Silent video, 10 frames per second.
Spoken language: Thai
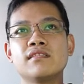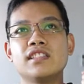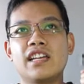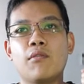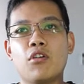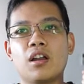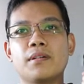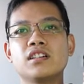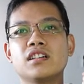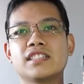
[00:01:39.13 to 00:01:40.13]
the award ก็
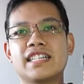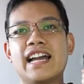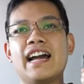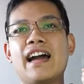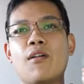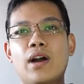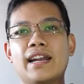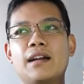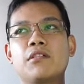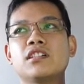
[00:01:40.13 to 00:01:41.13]
คือชนะรางวัล
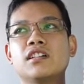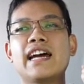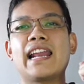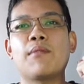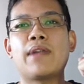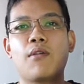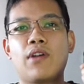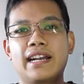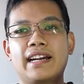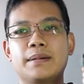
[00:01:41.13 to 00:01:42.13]
นะก็คือได้รับราง
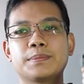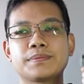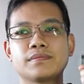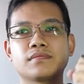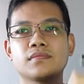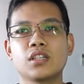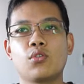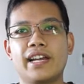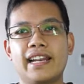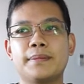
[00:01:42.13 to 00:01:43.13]
วัลนะครับ โอ
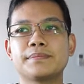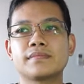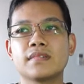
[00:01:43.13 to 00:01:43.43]
เคนะครับ